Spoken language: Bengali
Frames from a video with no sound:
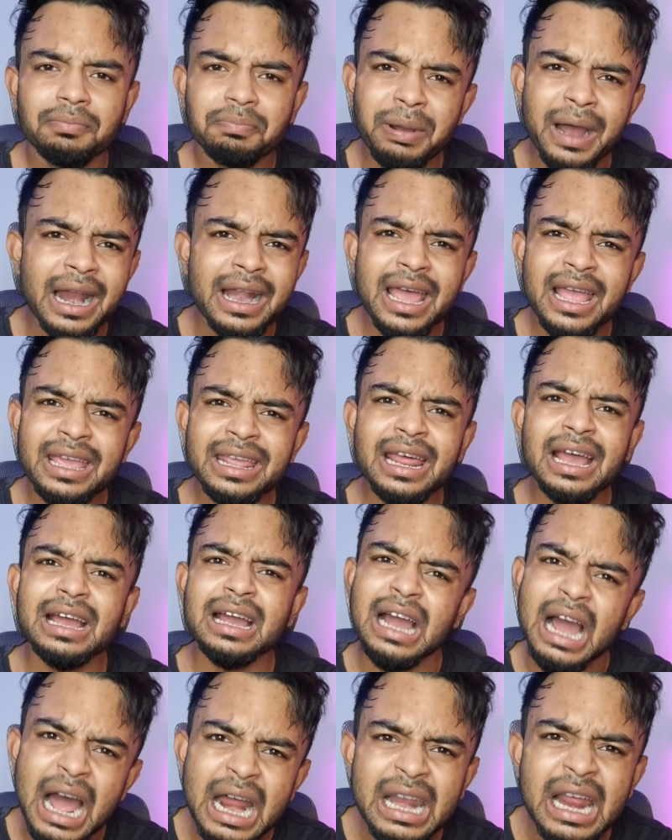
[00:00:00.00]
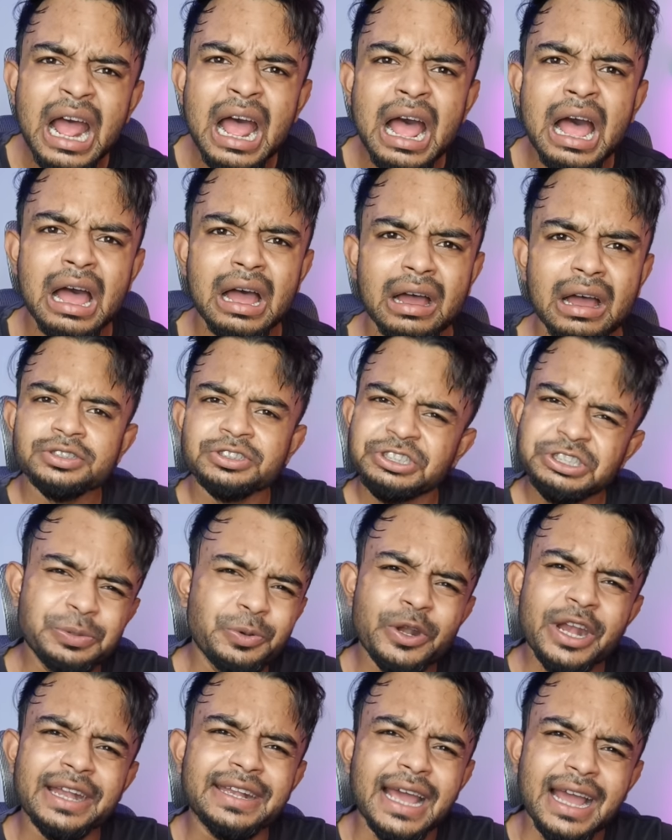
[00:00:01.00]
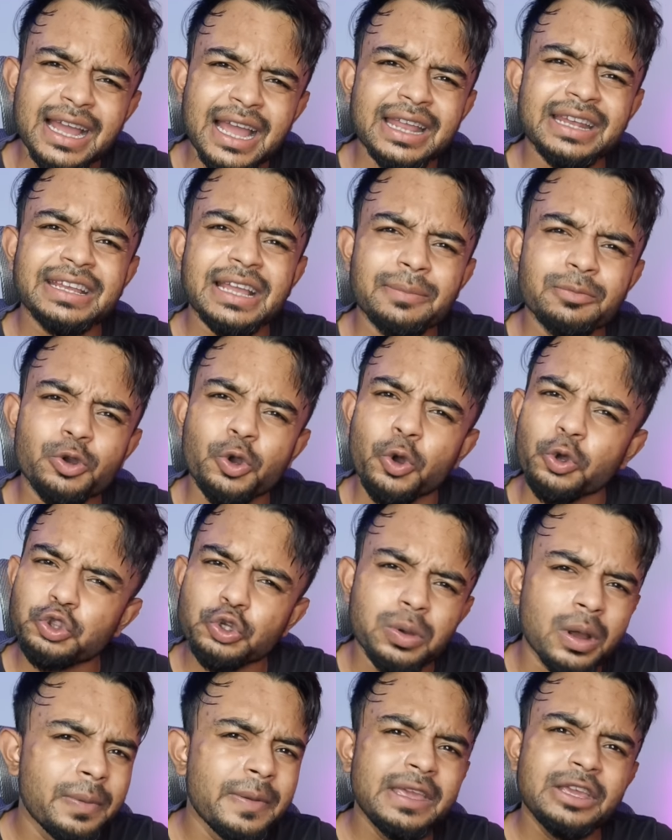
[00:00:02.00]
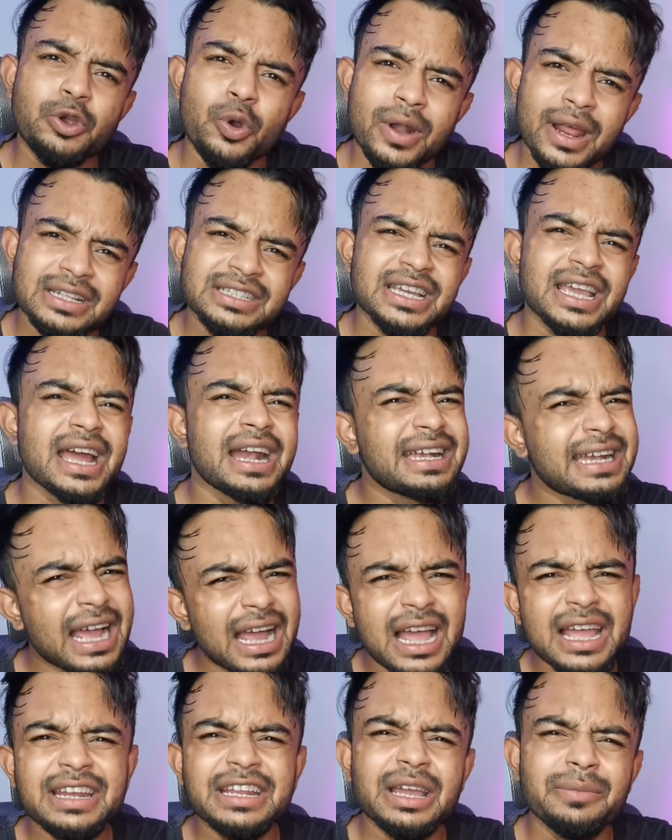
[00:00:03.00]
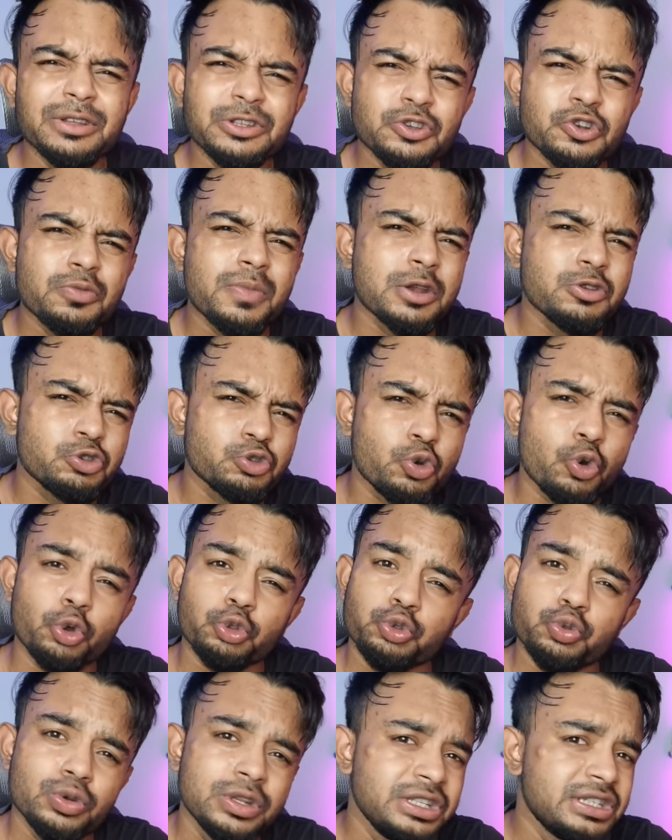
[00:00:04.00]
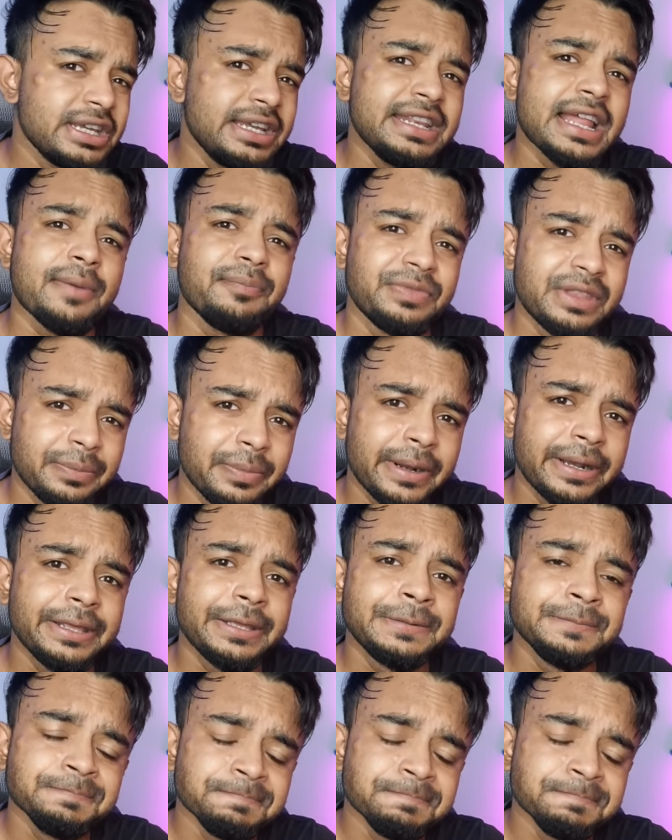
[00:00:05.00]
বাড়া এরা কারা জীবনে টাকা ইনকাম কতভাবেই করা যায় আর টাকা ইনকামের জন্য মানুষ কত নিচেই নামতে পারে